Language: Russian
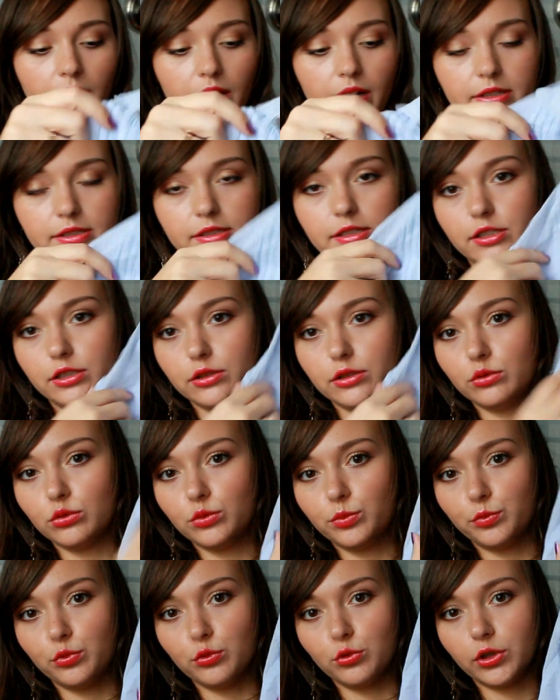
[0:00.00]
А, здесь
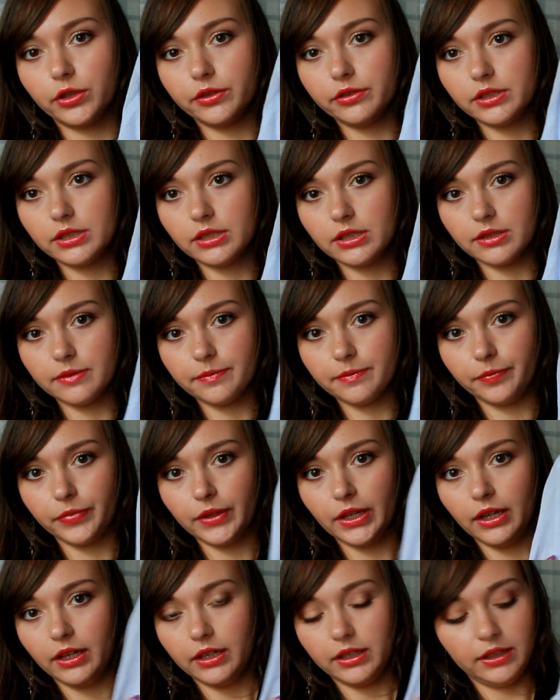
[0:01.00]
идут пуговицы,
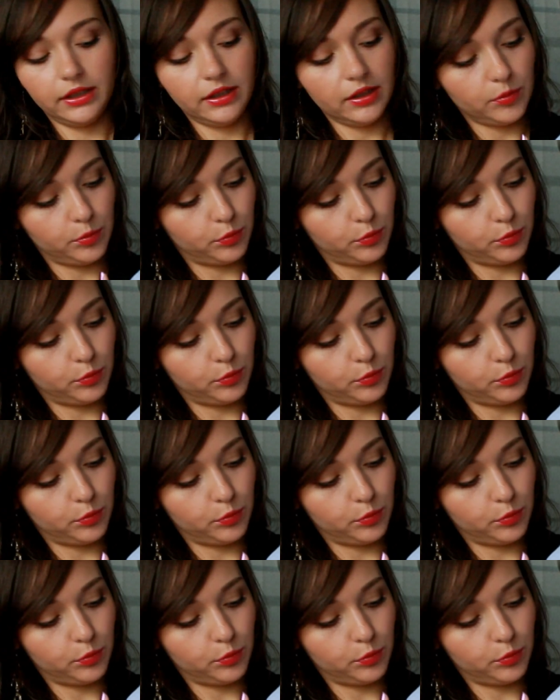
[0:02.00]
и